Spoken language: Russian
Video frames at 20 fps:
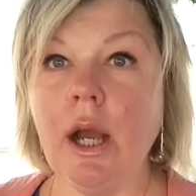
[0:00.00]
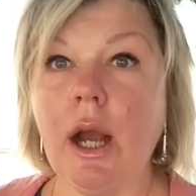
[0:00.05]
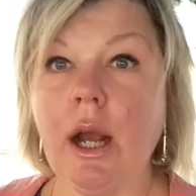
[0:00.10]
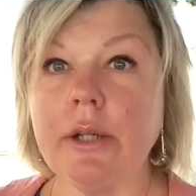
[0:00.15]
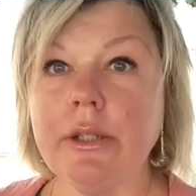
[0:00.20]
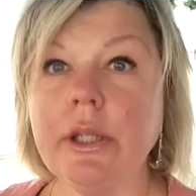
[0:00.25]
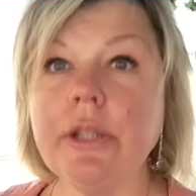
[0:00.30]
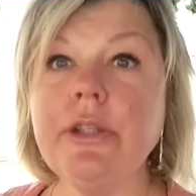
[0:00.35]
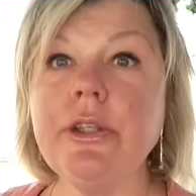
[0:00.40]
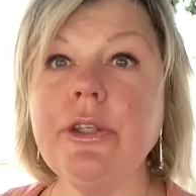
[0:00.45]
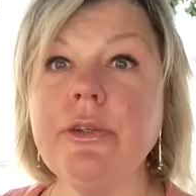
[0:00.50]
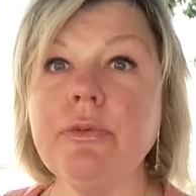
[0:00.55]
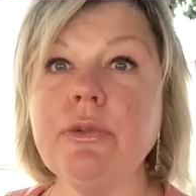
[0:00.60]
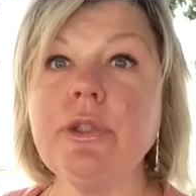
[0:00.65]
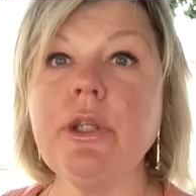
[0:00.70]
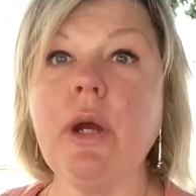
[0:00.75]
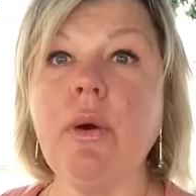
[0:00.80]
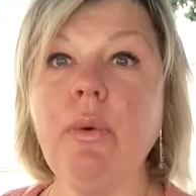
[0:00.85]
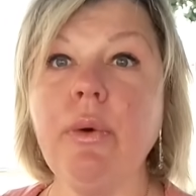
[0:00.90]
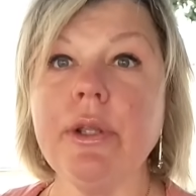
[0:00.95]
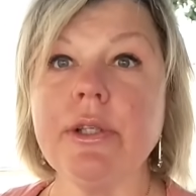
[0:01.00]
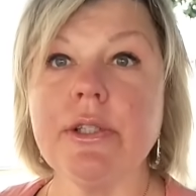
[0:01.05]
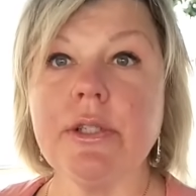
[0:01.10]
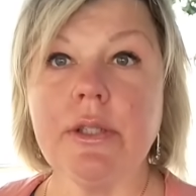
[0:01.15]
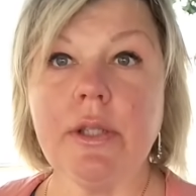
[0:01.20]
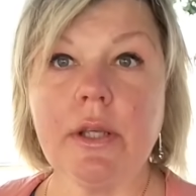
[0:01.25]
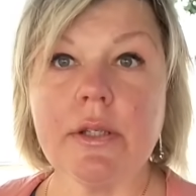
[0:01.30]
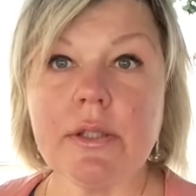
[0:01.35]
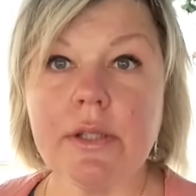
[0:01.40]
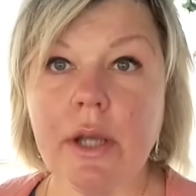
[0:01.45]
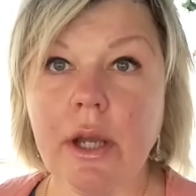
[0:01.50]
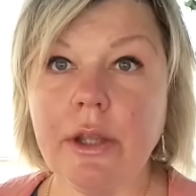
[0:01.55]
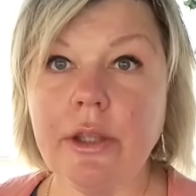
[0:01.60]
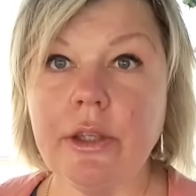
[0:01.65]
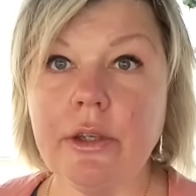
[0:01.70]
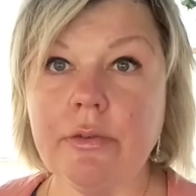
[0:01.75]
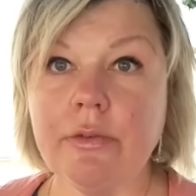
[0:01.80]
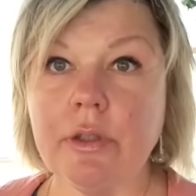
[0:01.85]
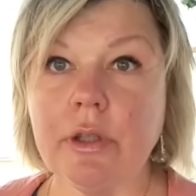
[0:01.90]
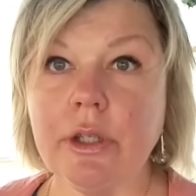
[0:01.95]
она на него на улице
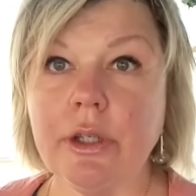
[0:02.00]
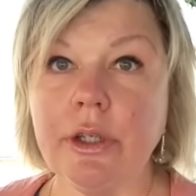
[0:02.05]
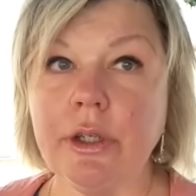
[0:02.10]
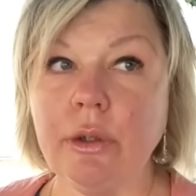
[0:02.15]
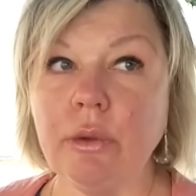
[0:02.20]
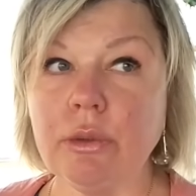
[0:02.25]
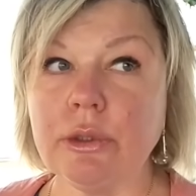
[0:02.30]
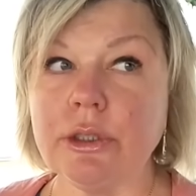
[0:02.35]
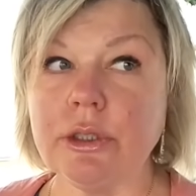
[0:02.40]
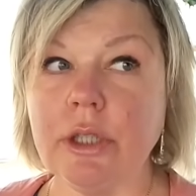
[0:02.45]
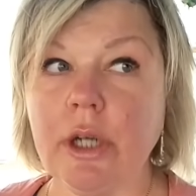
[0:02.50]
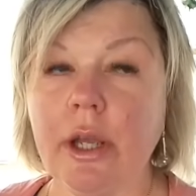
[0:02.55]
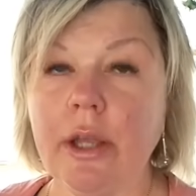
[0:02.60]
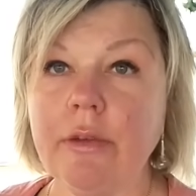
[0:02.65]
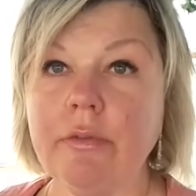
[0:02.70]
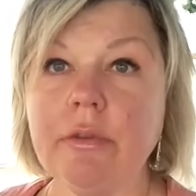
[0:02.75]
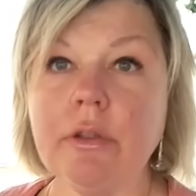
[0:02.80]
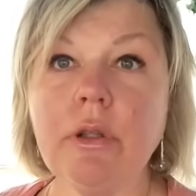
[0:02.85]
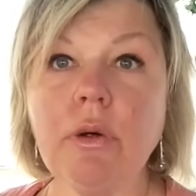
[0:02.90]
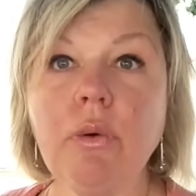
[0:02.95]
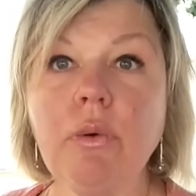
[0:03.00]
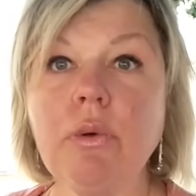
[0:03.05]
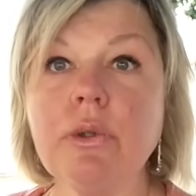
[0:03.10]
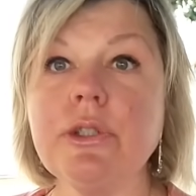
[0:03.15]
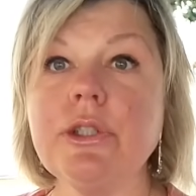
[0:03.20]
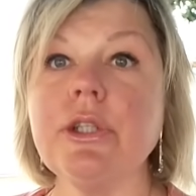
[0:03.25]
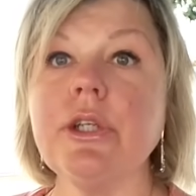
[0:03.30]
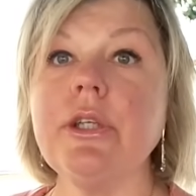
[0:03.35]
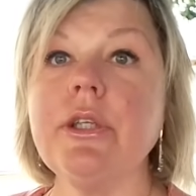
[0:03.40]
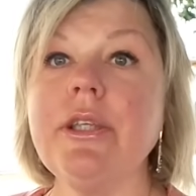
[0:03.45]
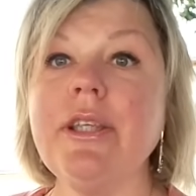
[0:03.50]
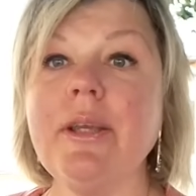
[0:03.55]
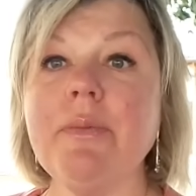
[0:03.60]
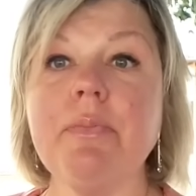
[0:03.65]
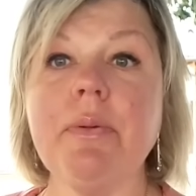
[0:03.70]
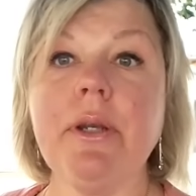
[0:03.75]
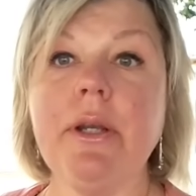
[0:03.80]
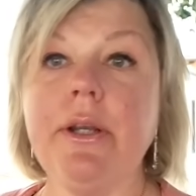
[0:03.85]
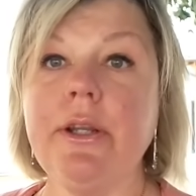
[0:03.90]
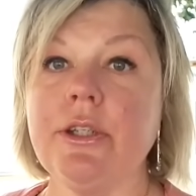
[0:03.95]
наскакивала и устраивала очень
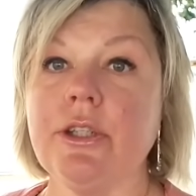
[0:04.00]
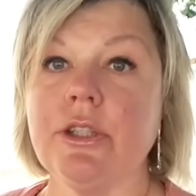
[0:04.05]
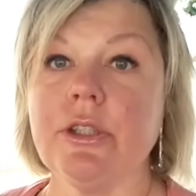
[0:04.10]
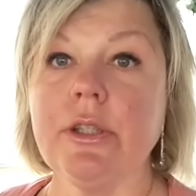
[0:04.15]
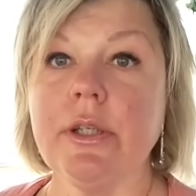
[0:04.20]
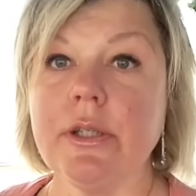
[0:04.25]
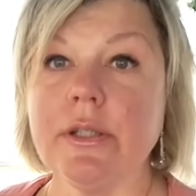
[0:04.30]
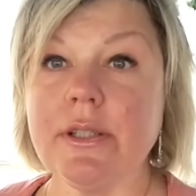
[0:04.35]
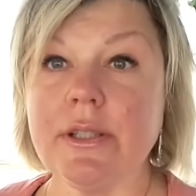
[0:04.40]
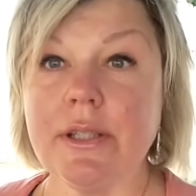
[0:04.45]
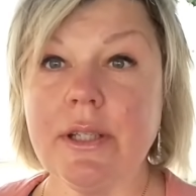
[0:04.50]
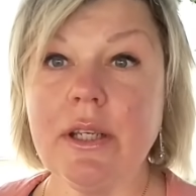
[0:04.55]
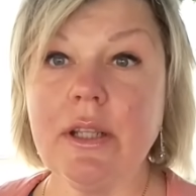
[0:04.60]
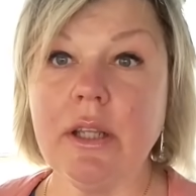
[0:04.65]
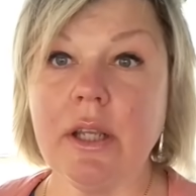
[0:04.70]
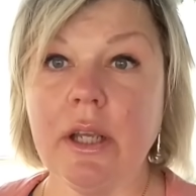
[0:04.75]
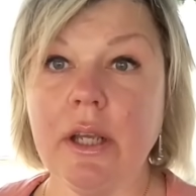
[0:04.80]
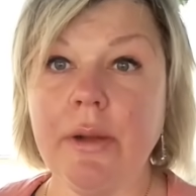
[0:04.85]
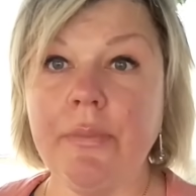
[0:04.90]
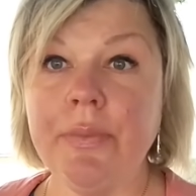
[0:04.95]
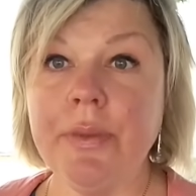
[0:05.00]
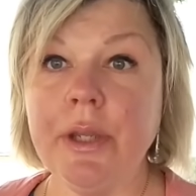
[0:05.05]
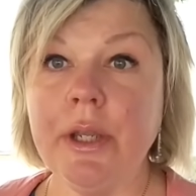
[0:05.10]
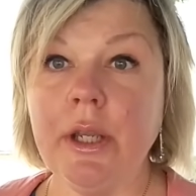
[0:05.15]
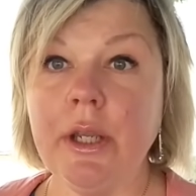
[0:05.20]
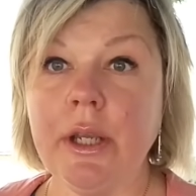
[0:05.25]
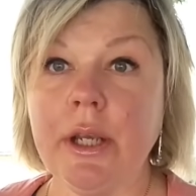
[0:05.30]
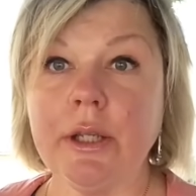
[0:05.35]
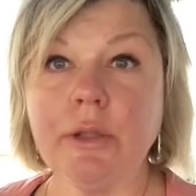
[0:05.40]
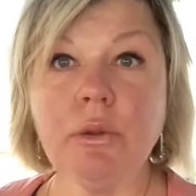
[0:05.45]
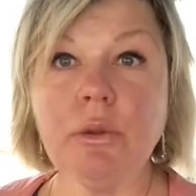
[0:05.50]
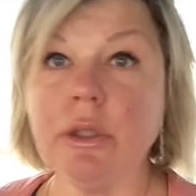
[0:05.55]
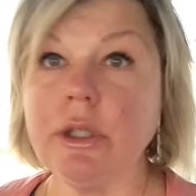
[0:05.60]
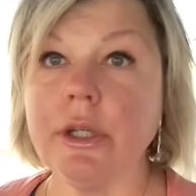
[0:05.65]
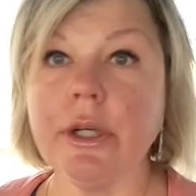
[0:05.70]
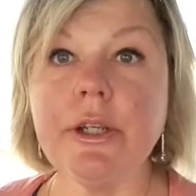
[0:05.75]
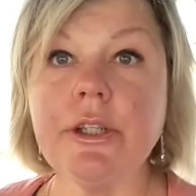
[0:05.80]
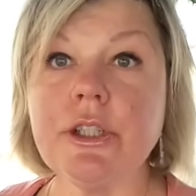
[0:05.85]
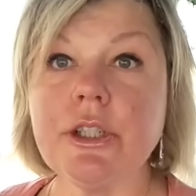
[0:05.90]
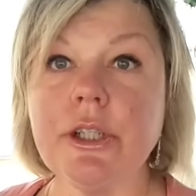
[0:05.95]
неприличные сцены, которых
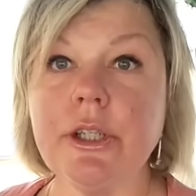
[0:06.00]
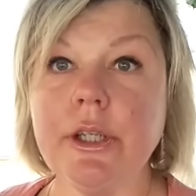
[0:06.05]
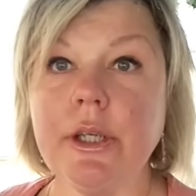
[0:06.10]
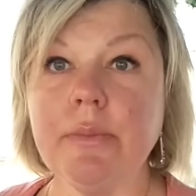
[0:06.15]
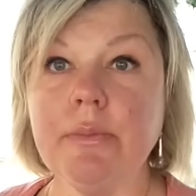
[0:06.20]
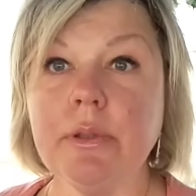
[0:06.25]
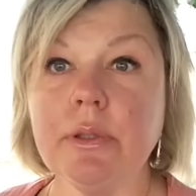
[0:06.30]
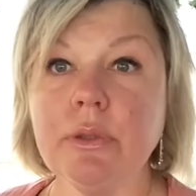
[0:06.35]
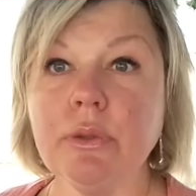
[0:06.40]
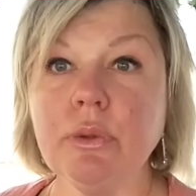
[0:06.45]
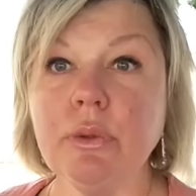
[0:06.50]
раньше не было.